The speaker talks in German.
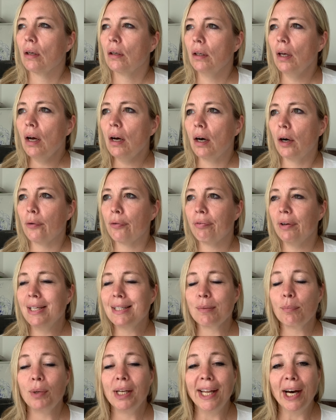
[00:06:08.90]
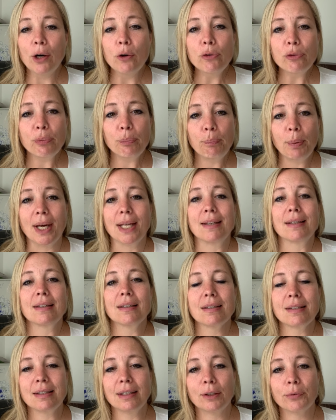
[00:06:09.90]
ja, auf welchem
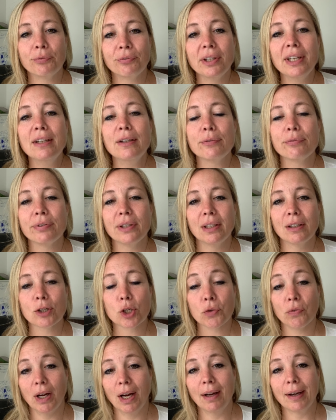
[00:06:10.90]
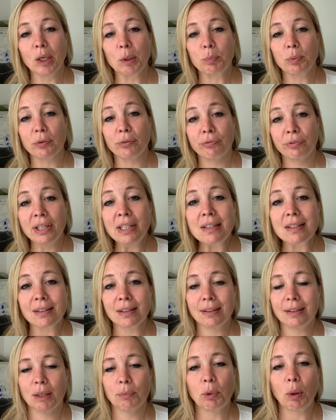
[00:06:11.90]
Laufband sich viele, viele Schwangere befinden
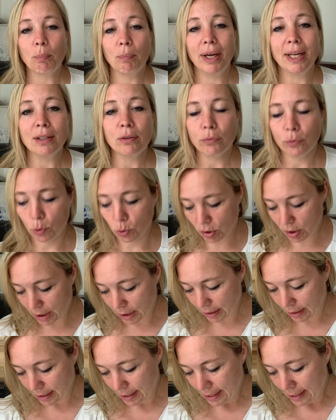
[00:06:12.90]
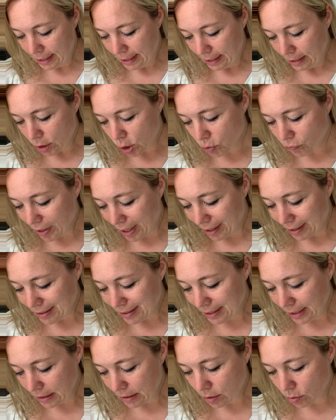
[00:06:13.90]
in dem Moment, wo sie schwanger
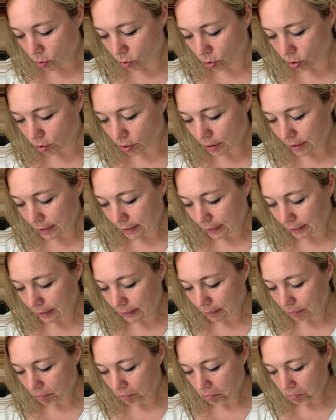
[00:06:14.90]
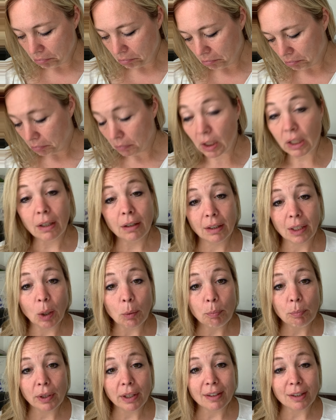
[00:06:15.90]
sind. Und äh,
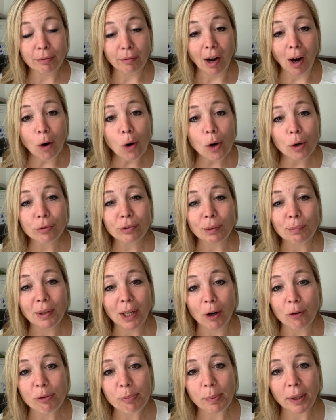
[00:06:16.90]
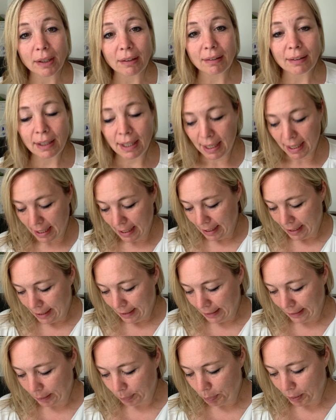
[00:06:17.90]
glaub mir, ich war auch auf dem Laufband.
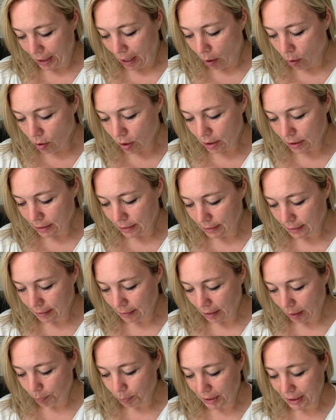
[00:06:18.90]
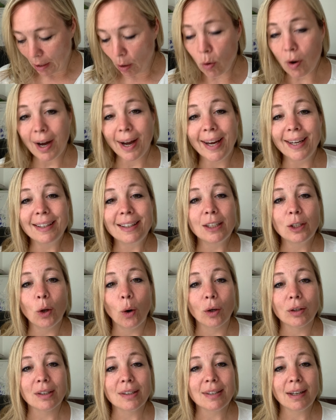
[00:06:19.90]
Ich bin auch, äh, habe mich auch
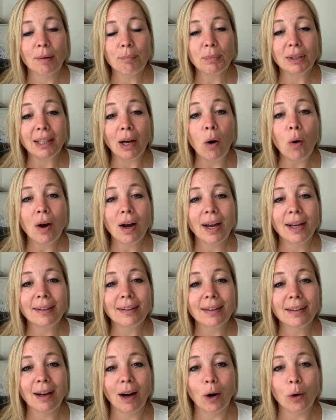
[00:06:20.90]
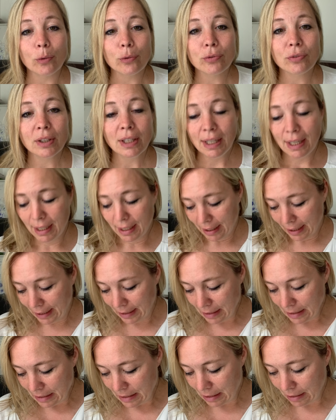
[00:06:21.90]
eingenordet, habe mich auch eingekauft
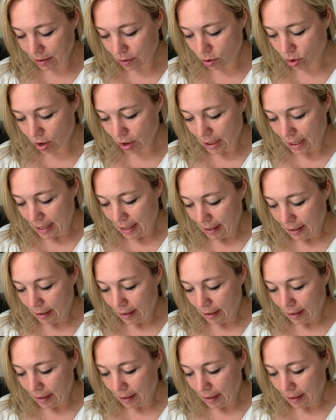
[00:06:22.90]
in dieses